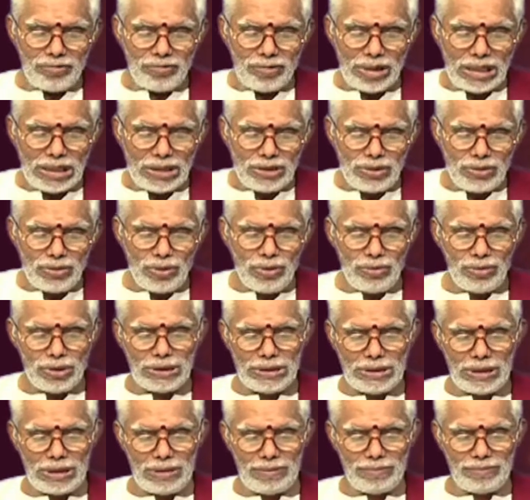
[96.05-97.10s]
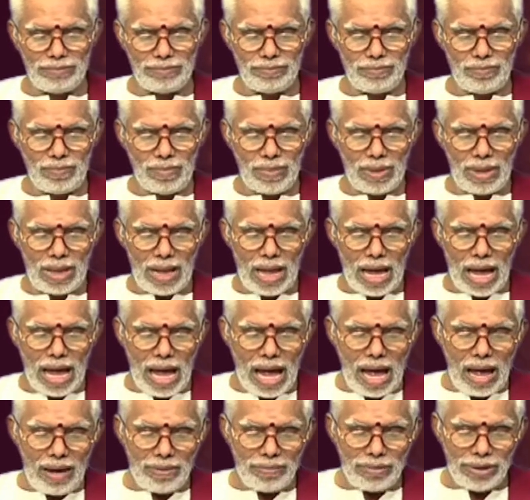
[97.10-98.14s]
వైశ్యుడు వచ్చాడు
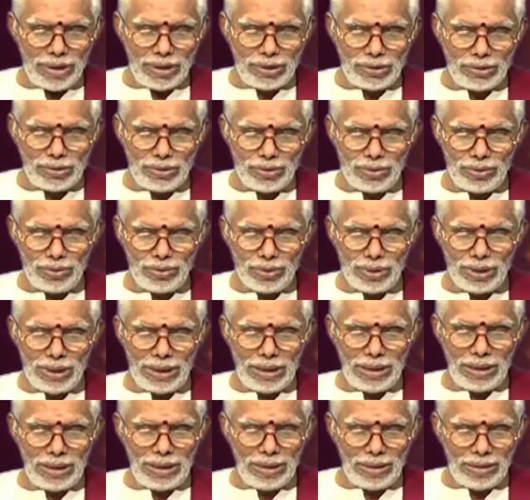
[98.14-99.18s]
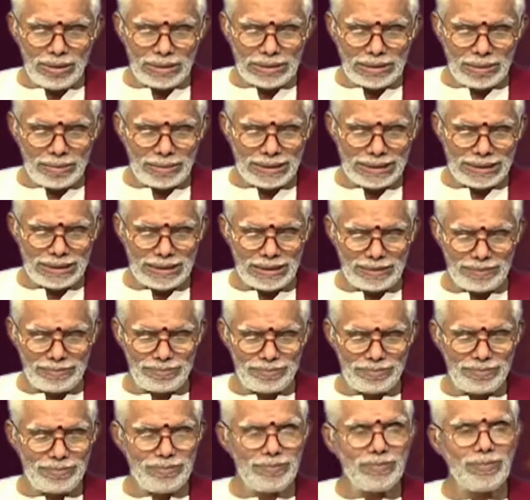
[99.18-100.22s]
ఆ వైశ్యుడికి సమస్య
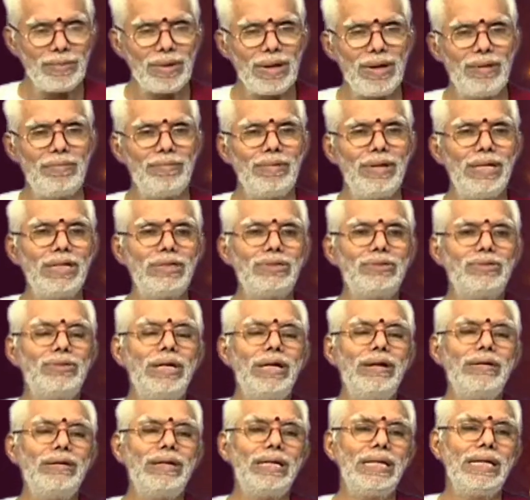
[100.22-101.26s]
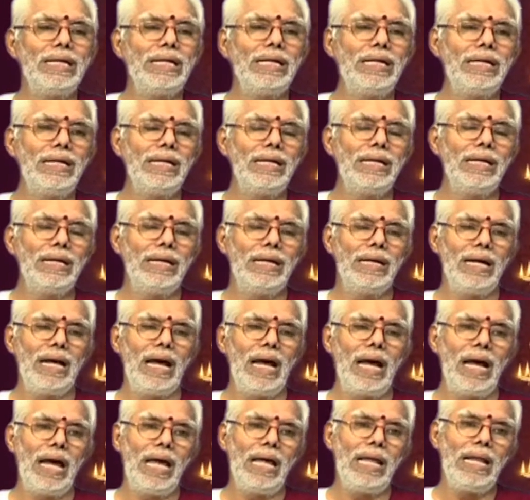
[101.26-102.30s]
వైశ్యుడు ఏంటి
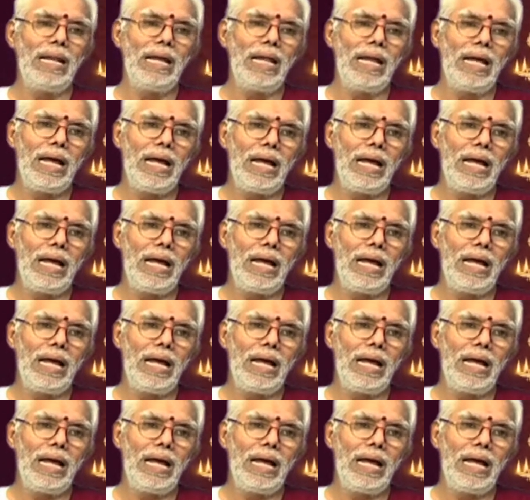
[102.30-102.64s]
ఆయన